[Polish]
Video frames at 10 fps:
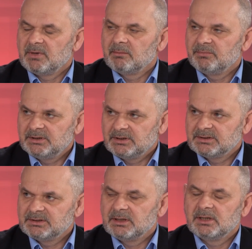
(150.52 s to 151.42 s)
ma
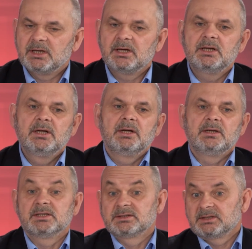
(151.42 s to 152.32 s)
ambitne cele,
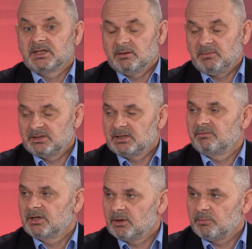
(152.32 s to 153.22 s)
jest takie miejsce jak
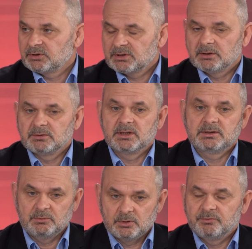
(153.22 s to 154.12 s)
Wielkopolska, która
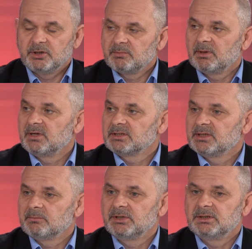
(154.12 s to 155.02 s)
również ma
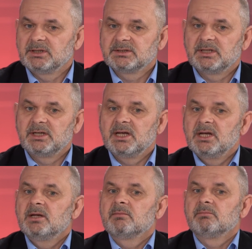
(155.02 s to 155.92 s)
bardzo ambitne cele,
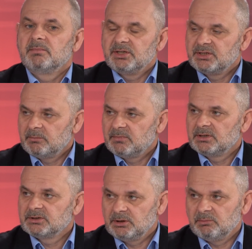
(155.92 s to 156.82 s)

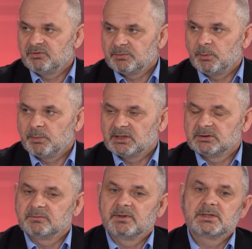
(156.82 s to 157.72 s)
będziemy z nimi
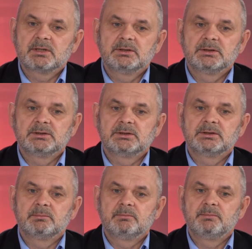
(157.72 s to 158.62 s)
współpracować. E,
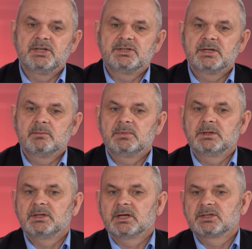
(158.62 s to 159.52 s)

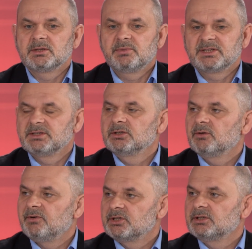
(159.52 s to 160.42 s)
będziemy także
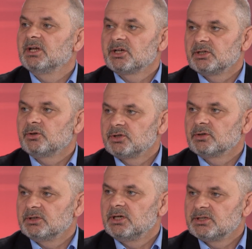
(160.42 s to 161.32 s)
prezentować nasze
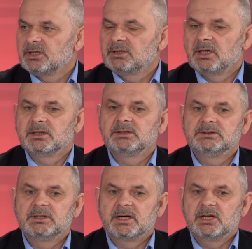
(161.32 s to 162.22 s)
osiągnięcia na
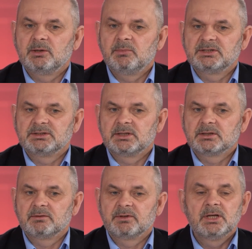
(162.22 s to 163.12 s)
e, arenie
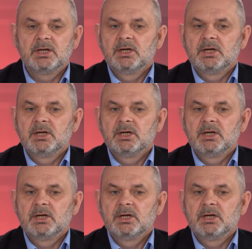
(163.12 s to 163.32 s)
międzynarodowej.